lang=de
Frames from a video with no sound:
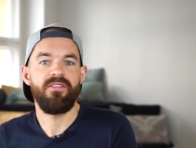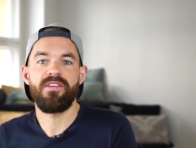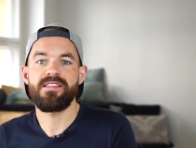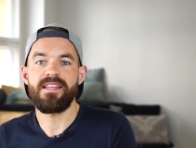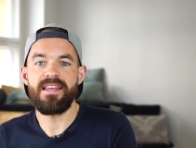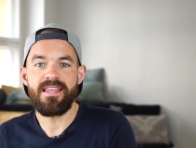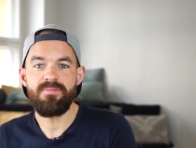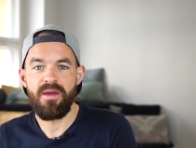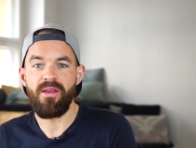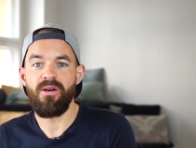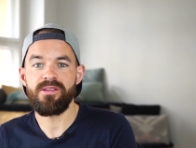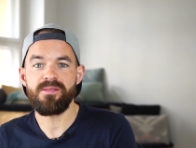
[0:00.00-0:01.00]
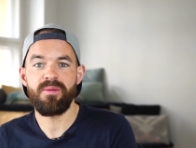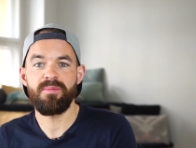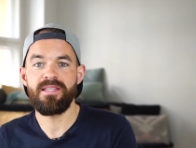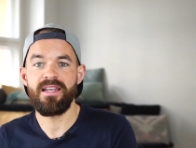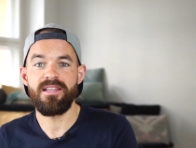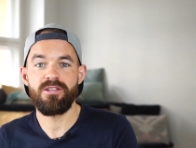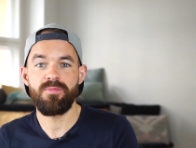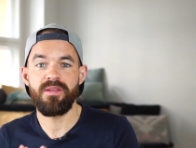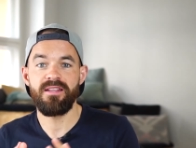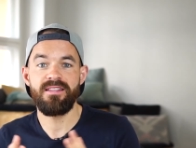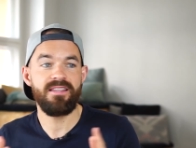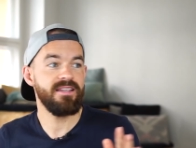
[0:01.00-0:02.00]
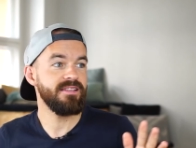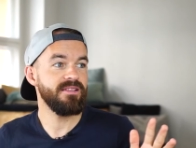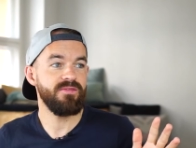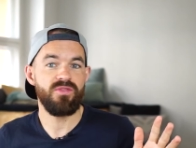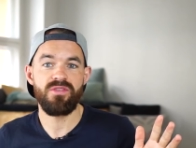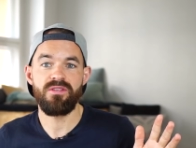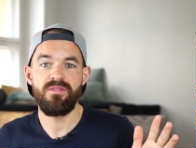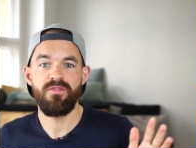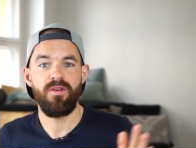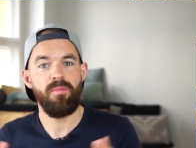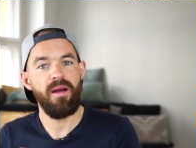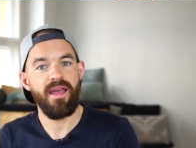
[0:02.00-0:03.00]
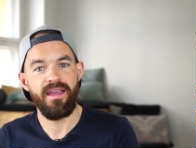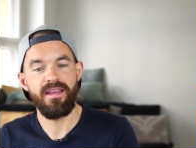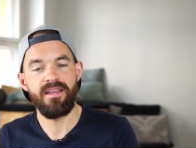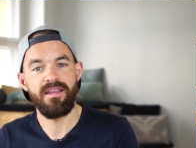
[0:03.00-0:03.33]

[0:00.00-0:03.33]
wir sind nicht mehr in der Austin People Talentschmiede, die ist inzwischen vorbei.